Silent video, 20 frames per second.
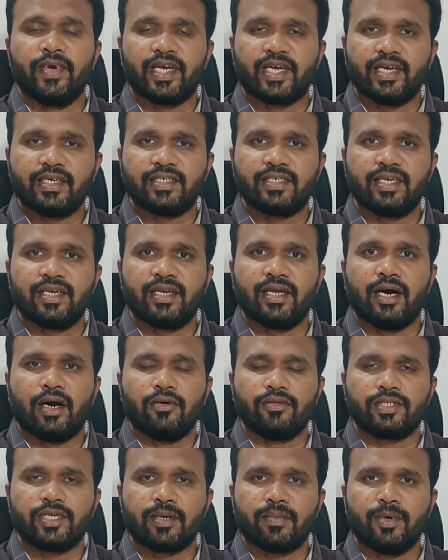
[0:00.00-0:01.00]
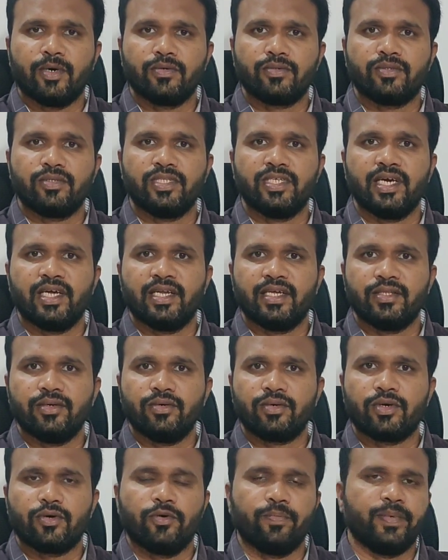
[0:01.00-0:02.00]
వెకేషన్ అవసరం అవుతుంది అనేది
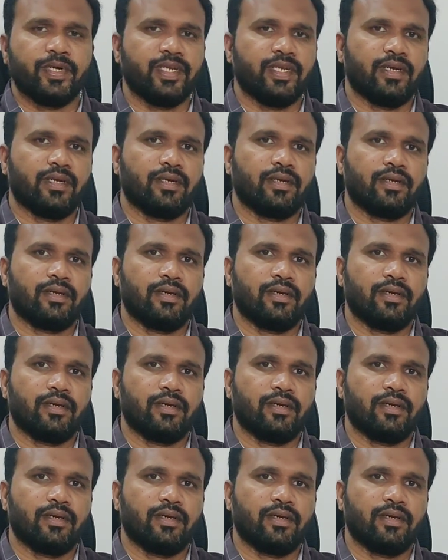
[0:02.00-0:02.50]
ఒక ఒపీనియన్